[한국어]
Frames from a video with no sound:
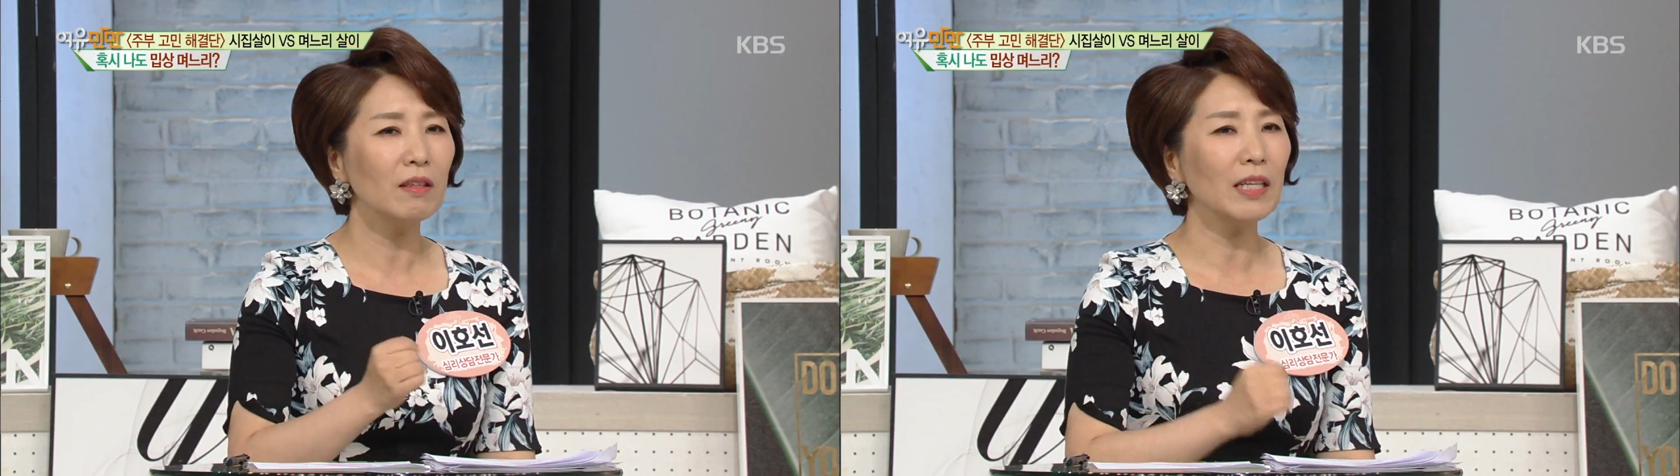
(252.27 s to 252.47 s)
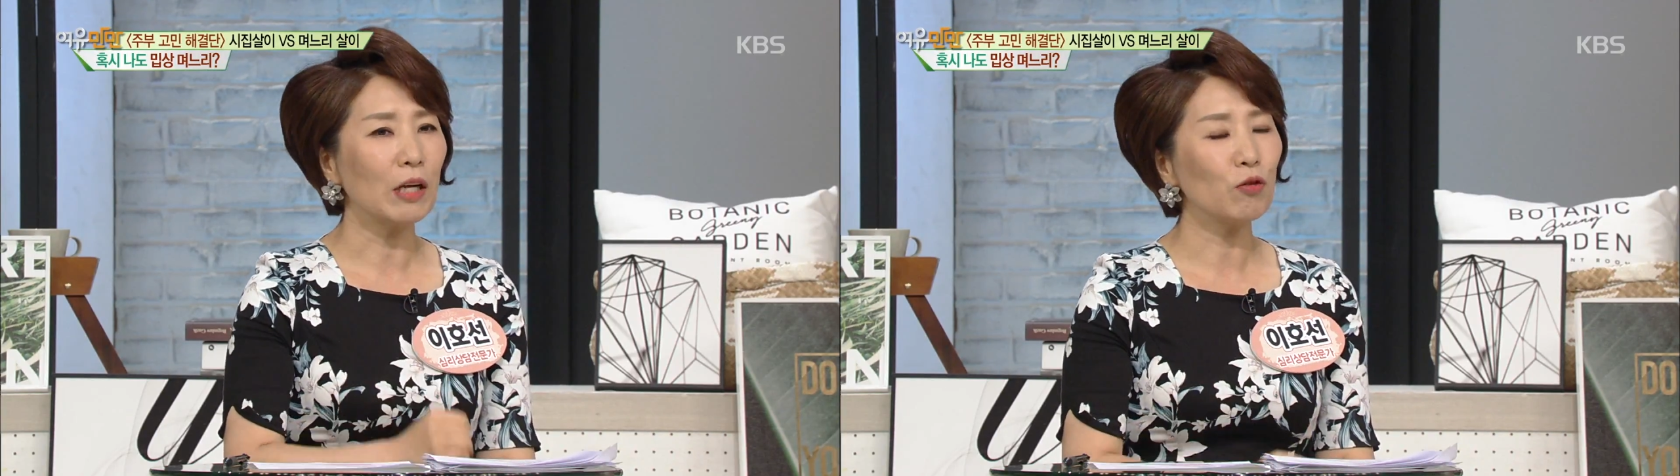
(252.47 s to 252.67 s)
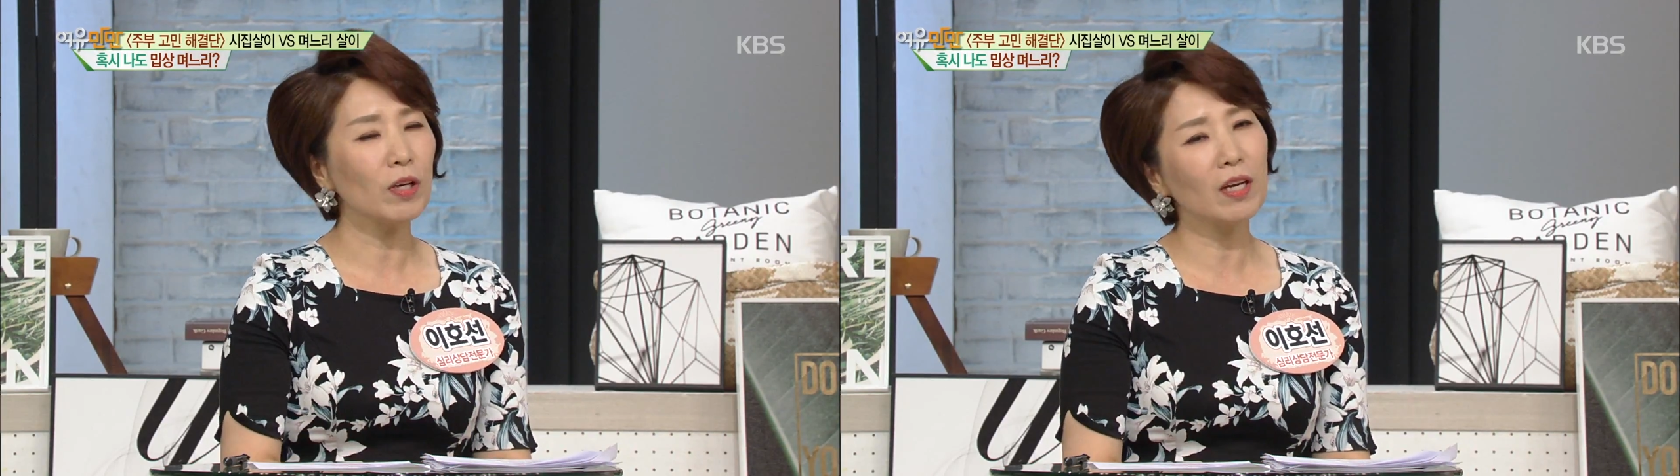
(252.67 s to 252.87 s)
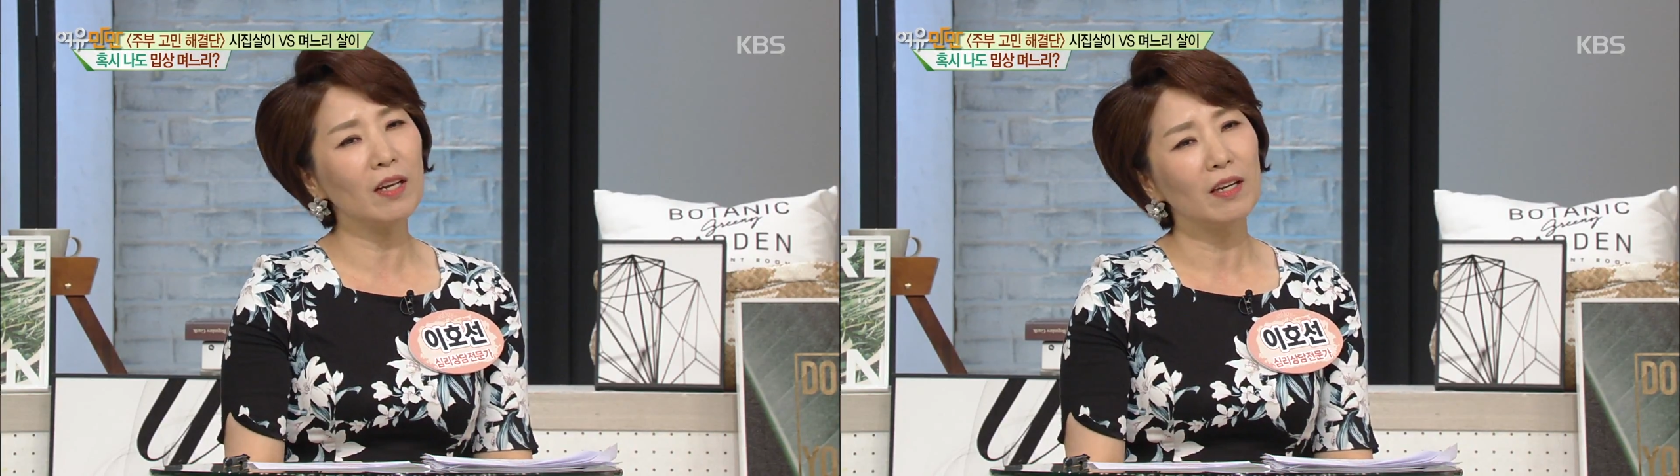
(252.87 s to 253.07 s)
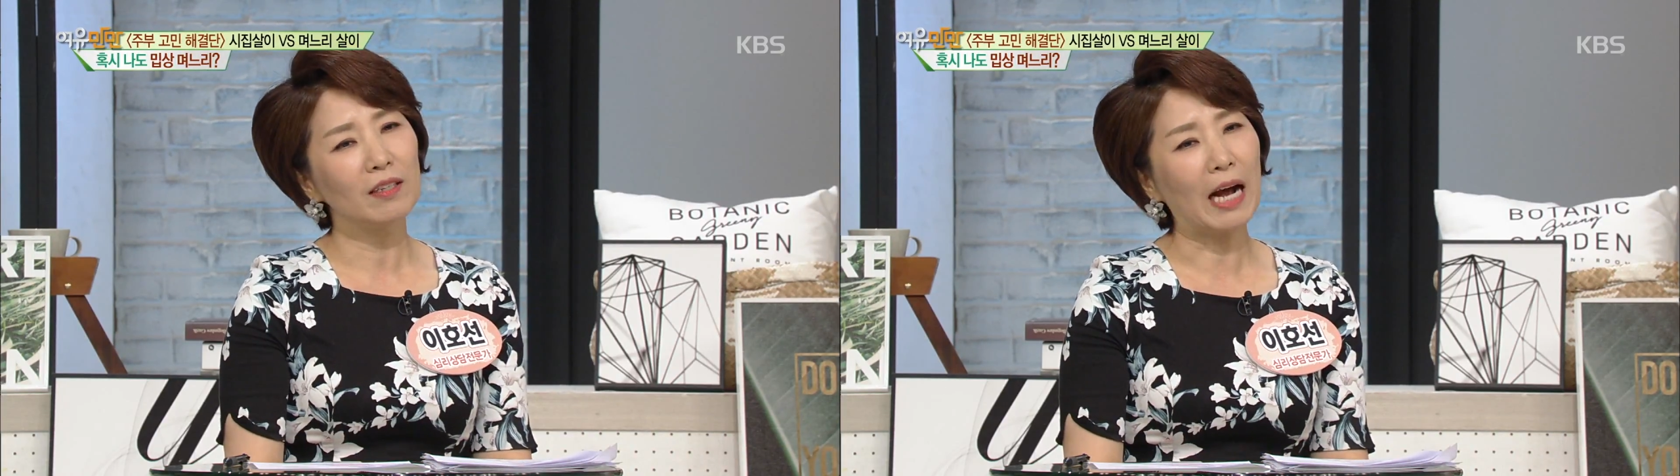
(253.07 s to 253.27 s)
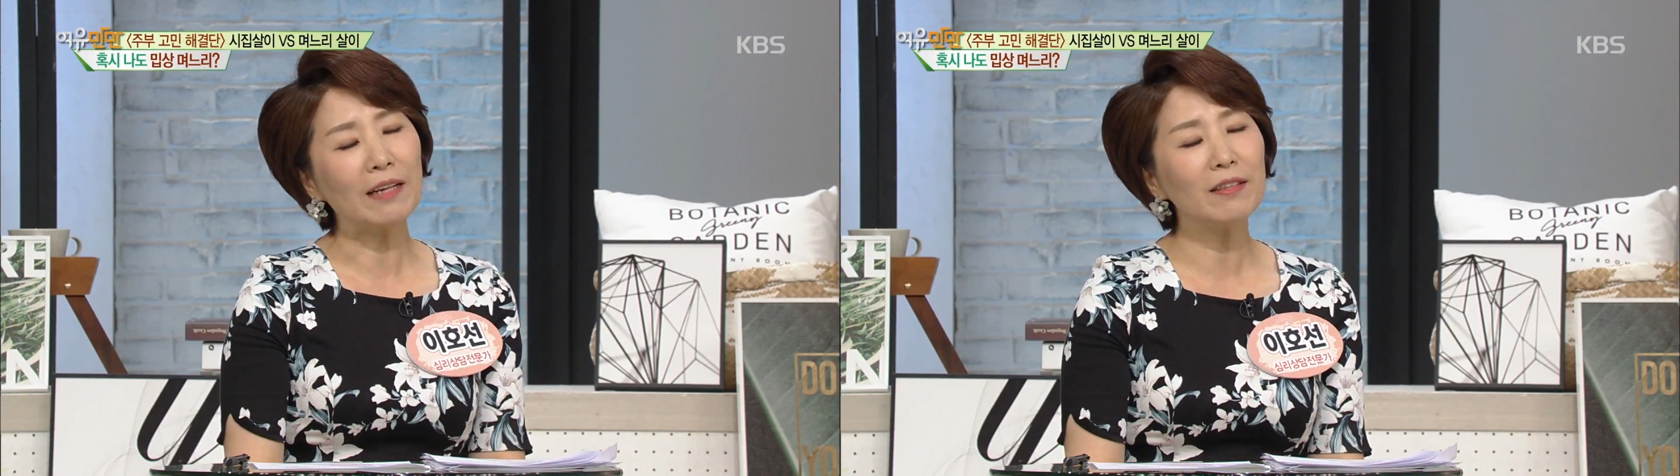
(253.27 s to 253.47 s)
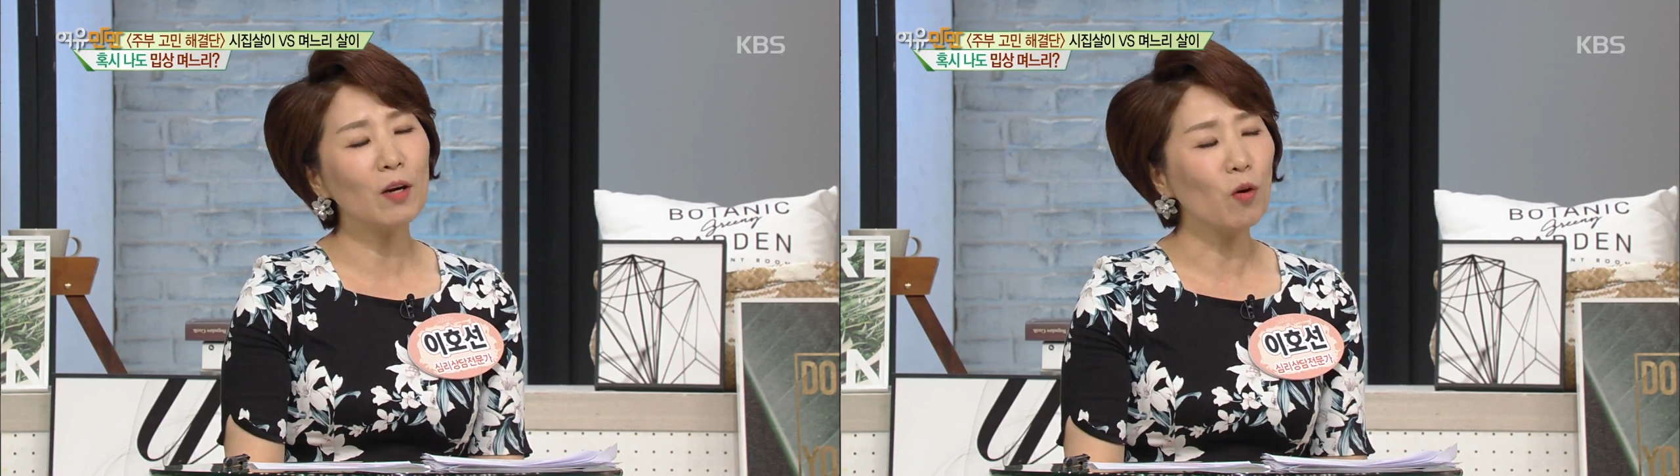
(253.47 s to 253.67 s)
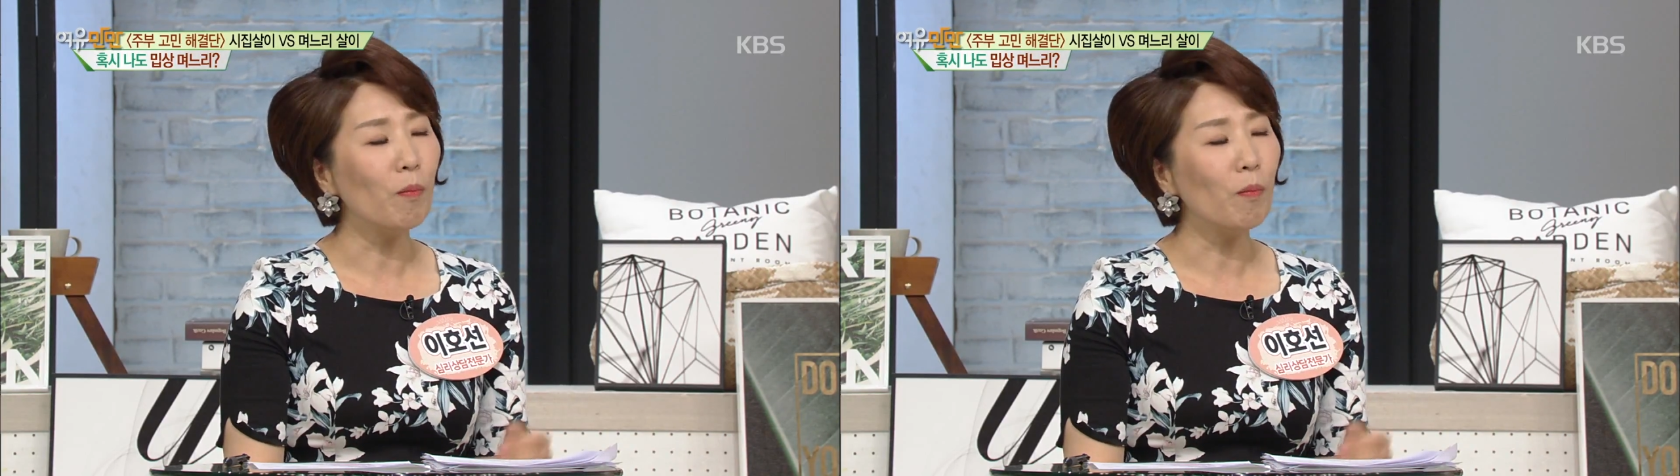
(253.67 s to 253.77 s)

근데 나중에 그 아들하고